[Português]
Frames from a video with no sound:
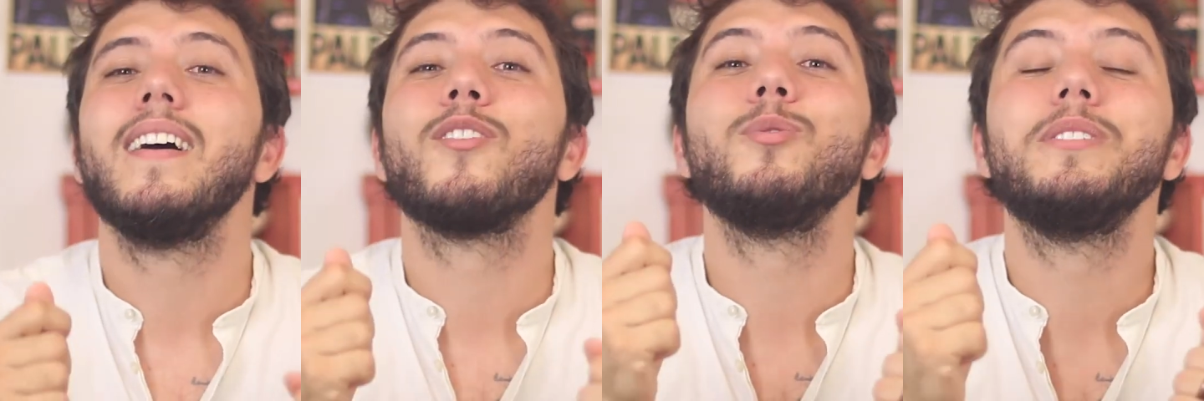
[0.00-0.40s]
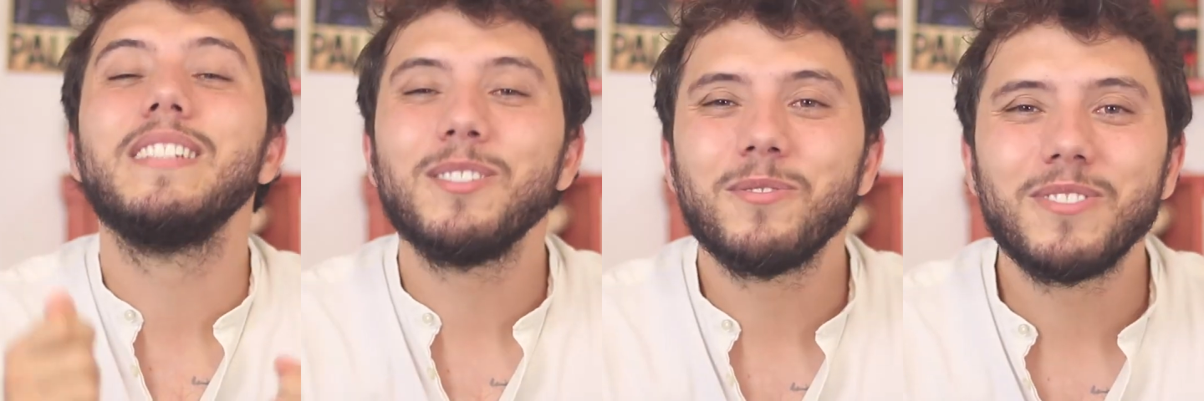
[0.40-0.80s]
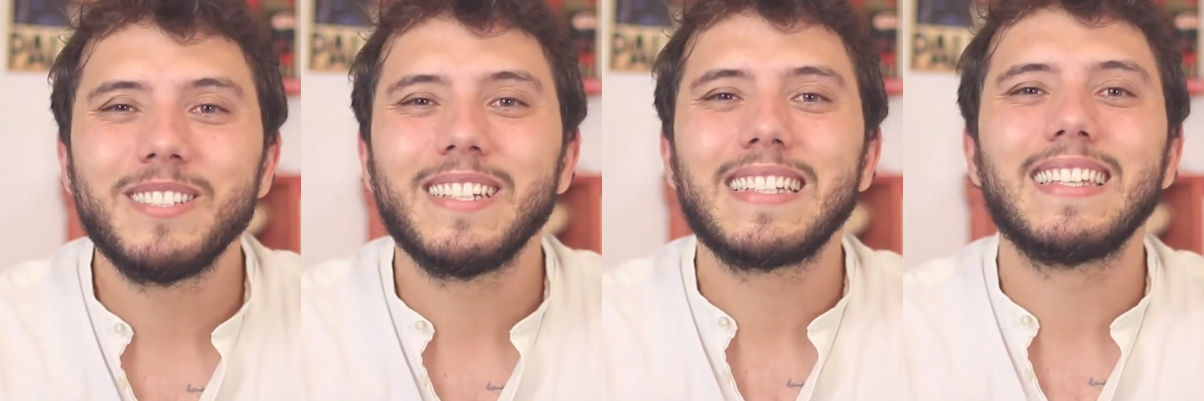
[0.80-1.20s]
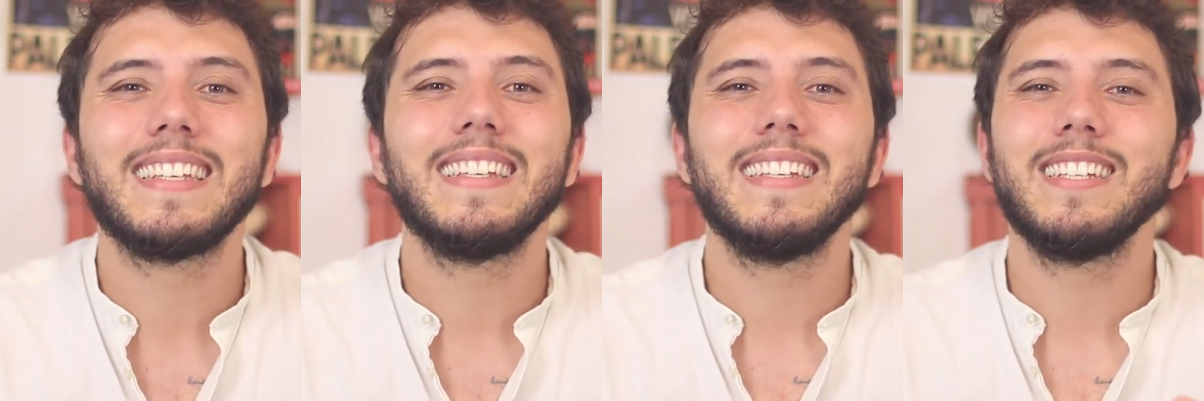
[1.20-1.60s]
curtindo o vídeo
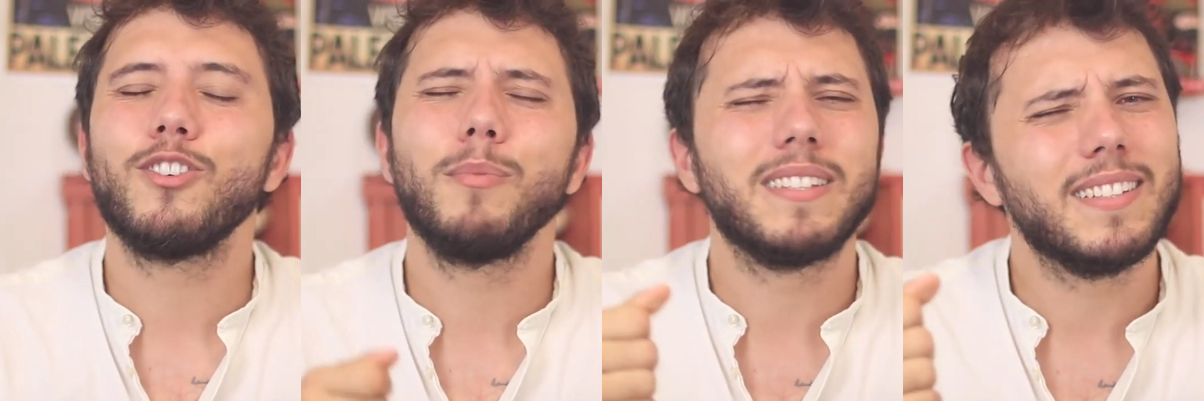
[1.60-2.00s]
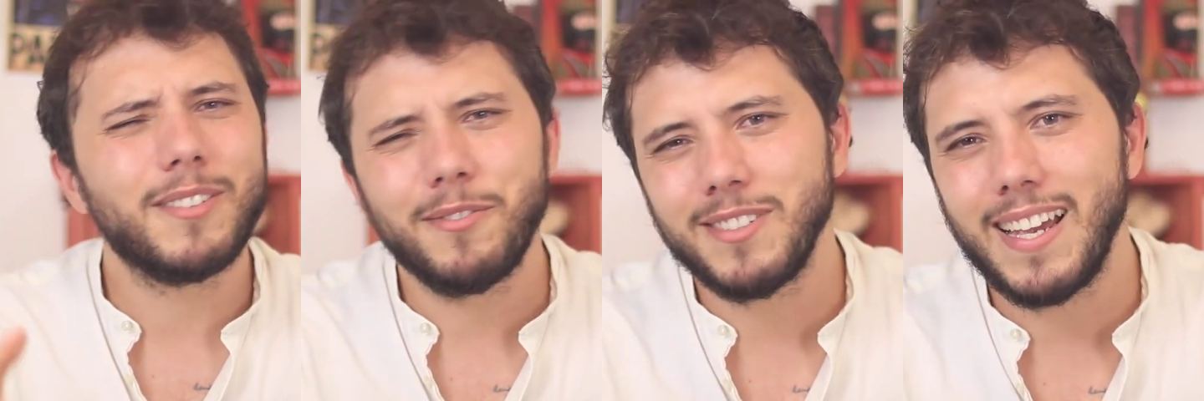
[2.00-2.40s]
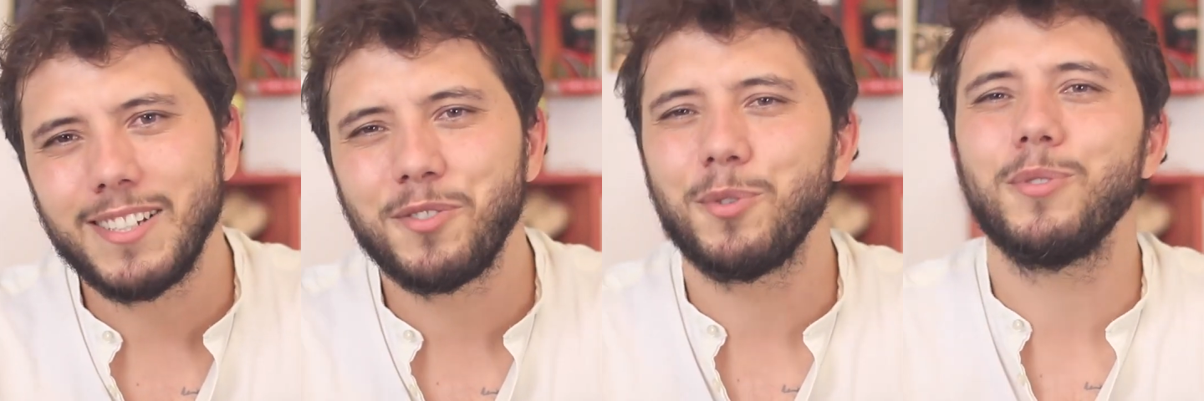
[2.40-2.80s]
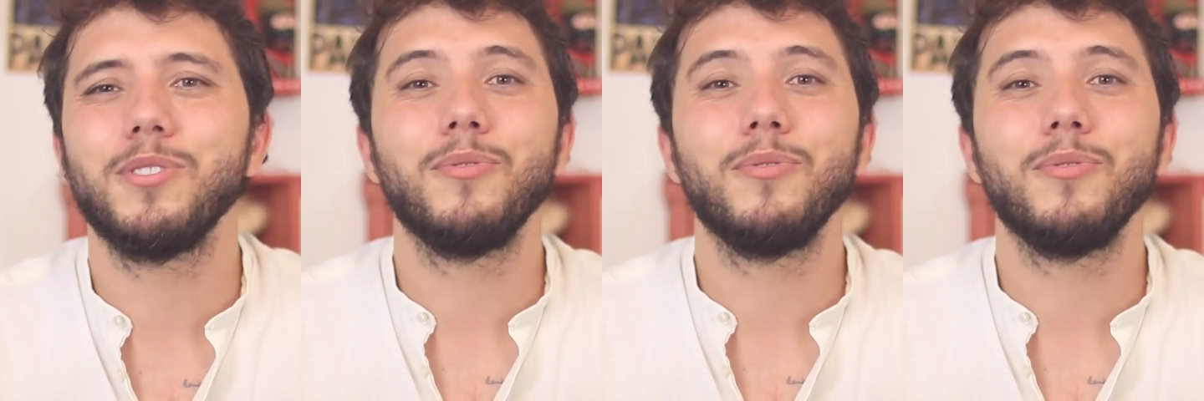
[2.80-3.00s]
aqui, comentando o que você achou,